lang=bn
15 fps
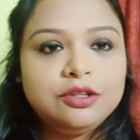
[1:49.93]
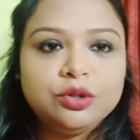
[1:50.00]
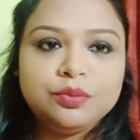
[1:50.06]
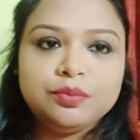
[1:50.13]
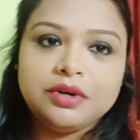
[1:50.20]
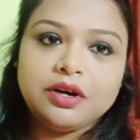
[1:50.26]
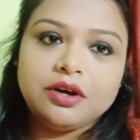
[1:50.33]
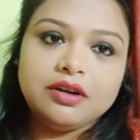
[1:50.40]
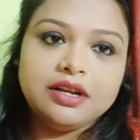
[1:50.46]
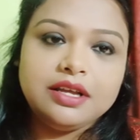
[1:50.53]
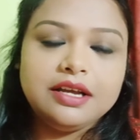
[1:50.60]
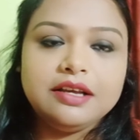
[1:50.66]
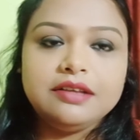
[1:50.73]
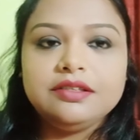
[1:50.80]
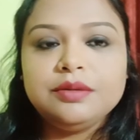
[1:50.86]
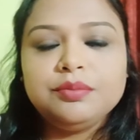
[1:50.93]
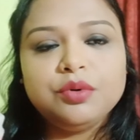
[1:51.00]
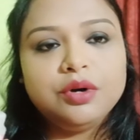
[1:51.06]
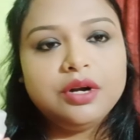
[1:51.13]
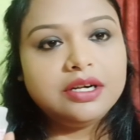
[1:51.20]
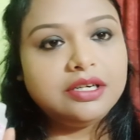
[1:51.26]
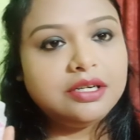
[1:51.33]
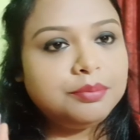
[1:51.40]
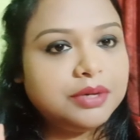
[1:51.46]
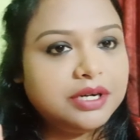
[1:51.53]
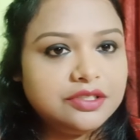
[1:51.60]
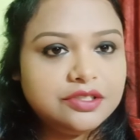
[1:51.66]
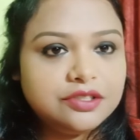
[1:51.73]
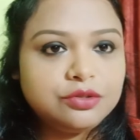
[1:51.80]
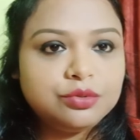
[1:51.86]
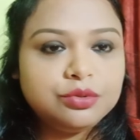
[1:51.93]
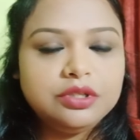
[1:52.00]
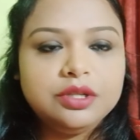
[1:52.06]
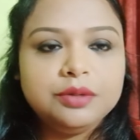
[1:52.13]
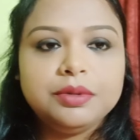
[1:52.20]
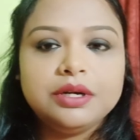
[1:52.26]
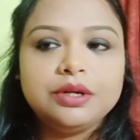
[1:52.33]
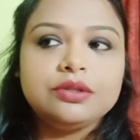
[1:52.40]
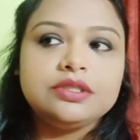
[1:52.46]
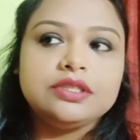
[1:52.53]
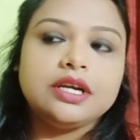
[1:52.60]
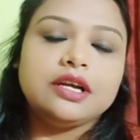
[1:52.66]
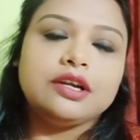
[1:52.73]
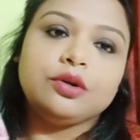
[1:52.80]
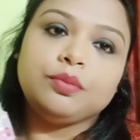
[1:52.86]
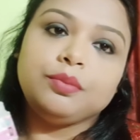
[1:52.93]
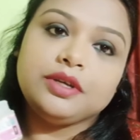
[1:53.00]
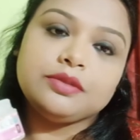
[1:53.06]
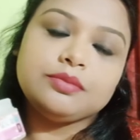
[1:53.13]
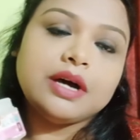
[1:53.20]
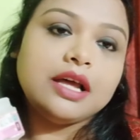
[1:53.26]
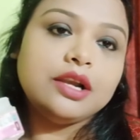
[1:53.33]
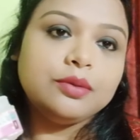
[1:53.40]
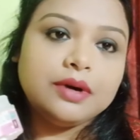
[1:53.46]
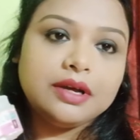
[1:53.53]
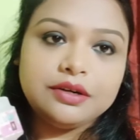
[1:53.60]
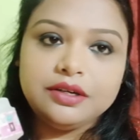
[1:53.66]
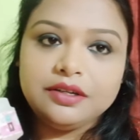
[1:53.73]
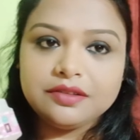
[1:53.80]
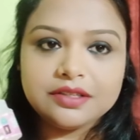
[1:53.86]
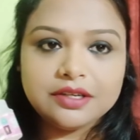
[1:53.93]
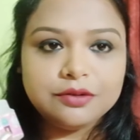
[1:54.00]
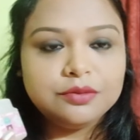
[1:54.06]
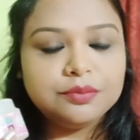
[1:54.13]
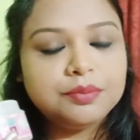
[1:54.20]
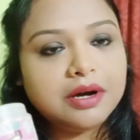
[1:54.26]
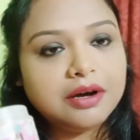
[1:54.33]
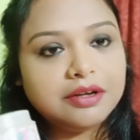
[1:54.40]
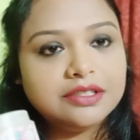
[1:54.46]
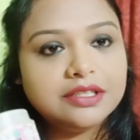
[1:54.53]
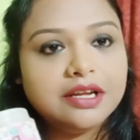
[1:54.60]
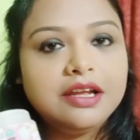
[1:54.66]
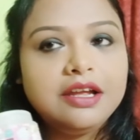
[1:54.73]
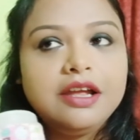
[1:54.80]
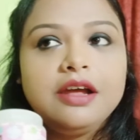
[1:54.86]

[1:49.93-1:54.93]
তোমরা অনায়াসে প্রোডাক্টটা পারচেস করতে পারো সেখানেও বেশ ভালো ভালো ডিসকাউন্ট পাওয়া যায়